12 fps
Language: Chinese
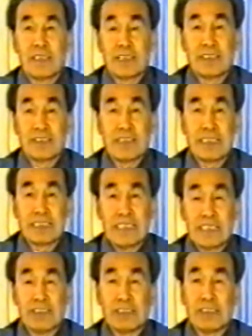而且那个
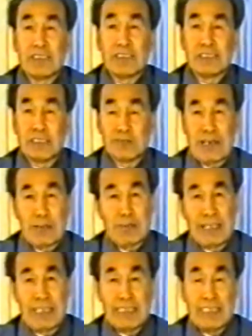气气呢，就把
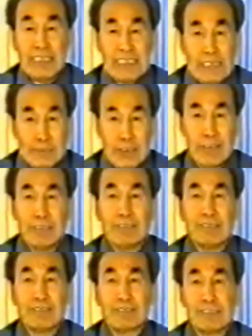每一个细胞
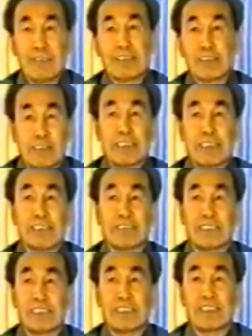都把它冲洗
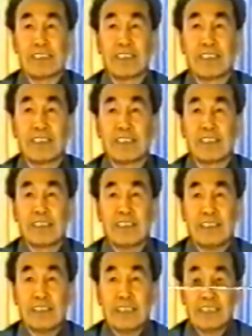冲洗，
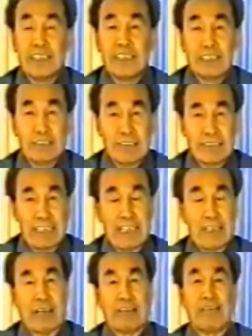一冲
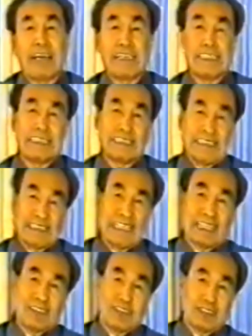的把外气
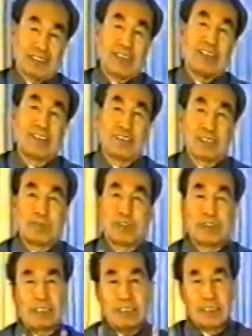加进去了。咱们
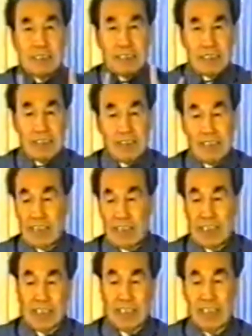说，因
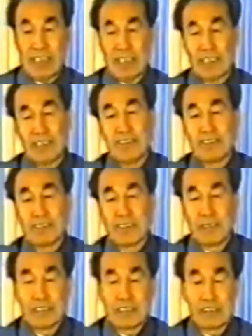为
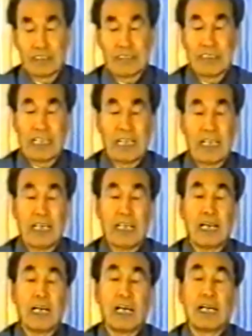咱们郑德公
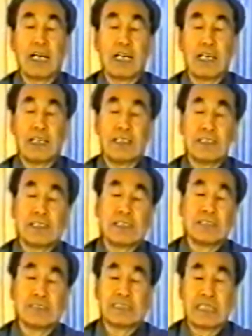讲，
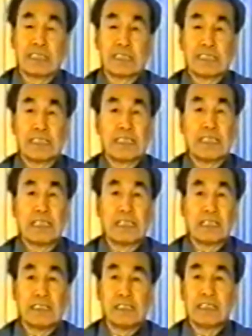郑德公讲这
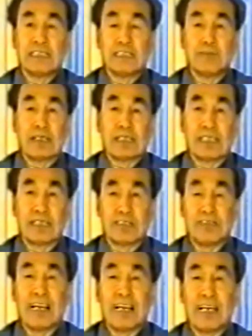个一个细胞的
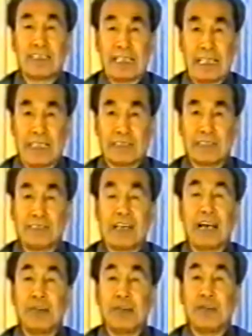发展
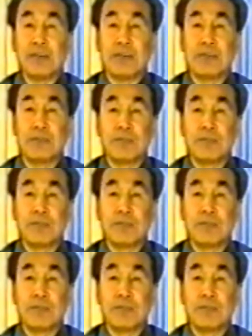发育，